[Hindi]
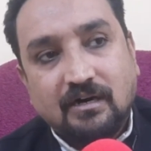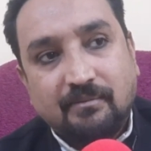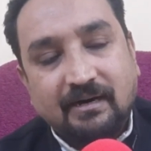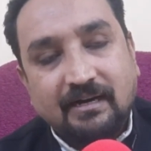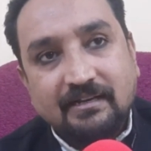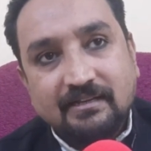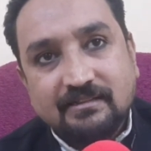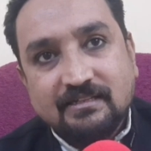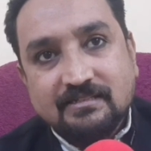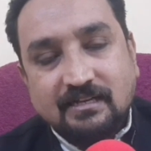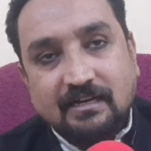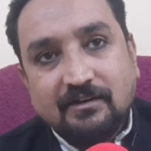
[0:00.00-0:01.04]
हमारे
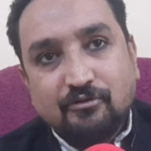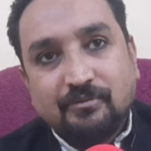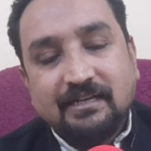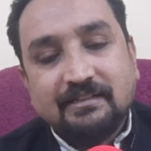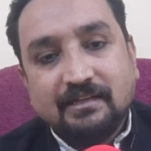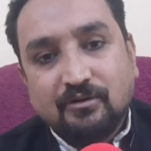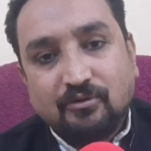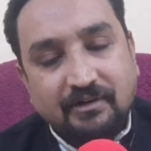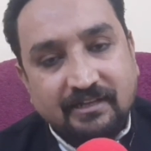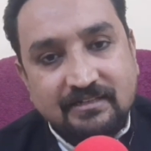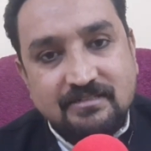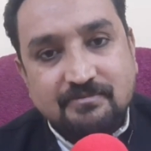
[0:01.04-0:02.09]
इतने सारे नुमाइंदे
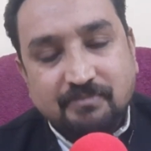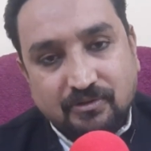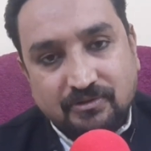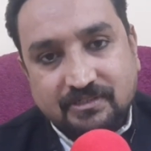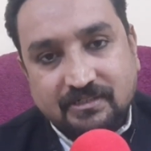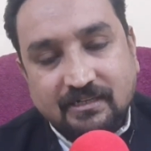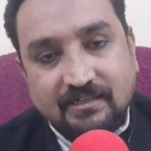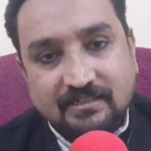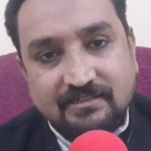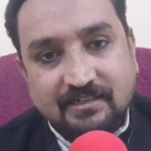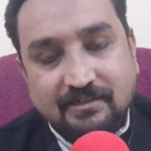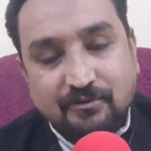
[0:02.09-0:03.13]
होर्डिंग्स पोस्टर
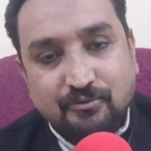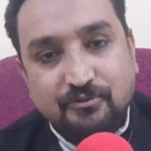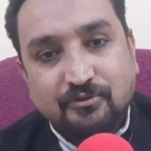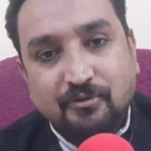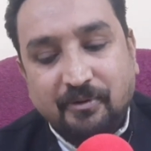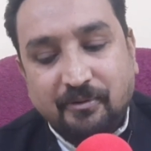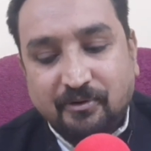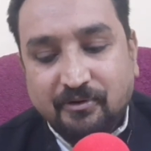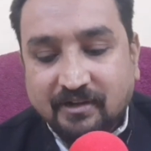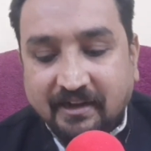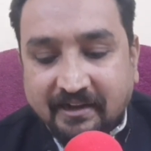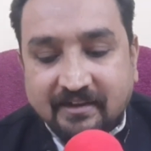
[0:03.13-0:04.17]
के जरिए खुद को
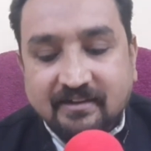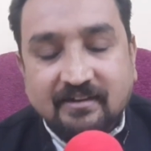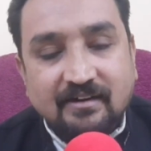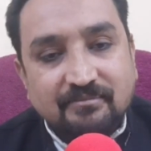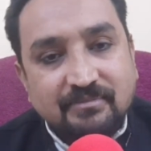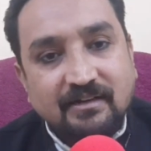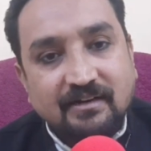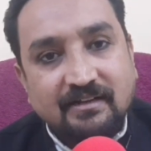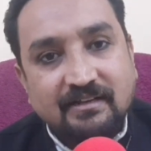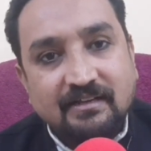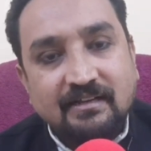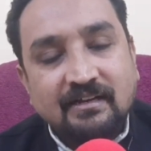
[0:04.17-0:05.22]
प्रमोट करने का काम कर
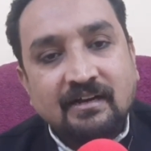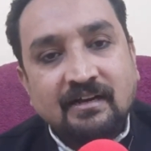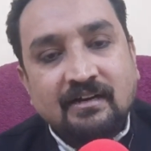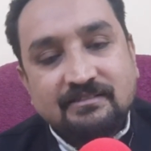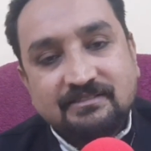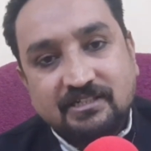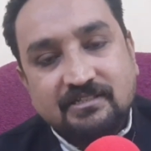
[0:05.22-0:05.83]
रहे हैं